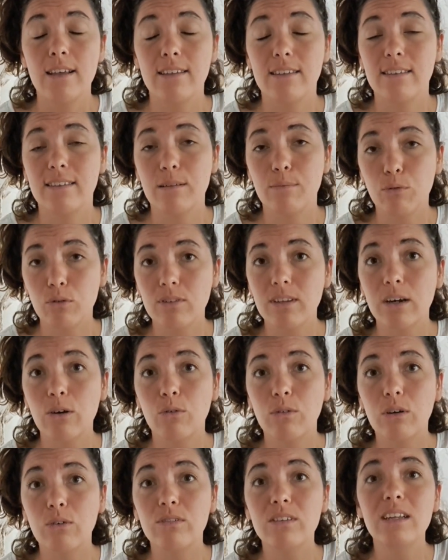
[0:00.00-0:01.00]
C'est pour ça
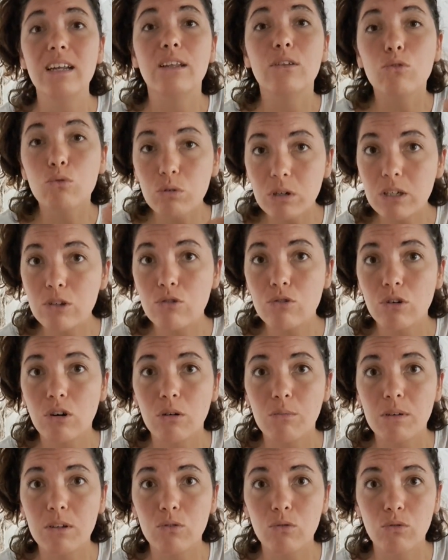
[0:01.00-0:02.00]
qu'on a aussi la nourriture
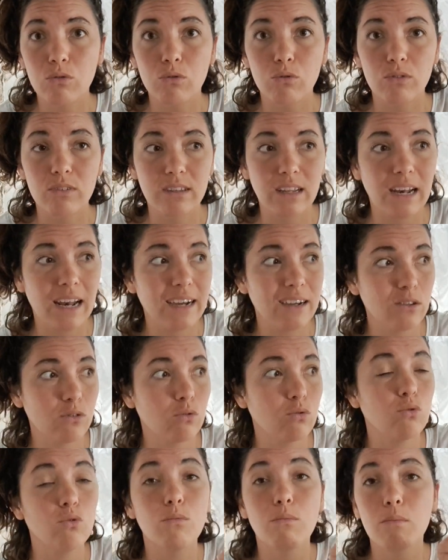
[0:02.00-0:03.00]
en maison 2, c'est
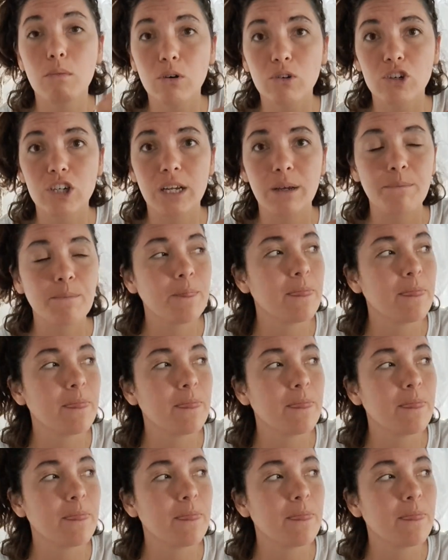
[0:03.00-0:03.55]
l'acte de manger.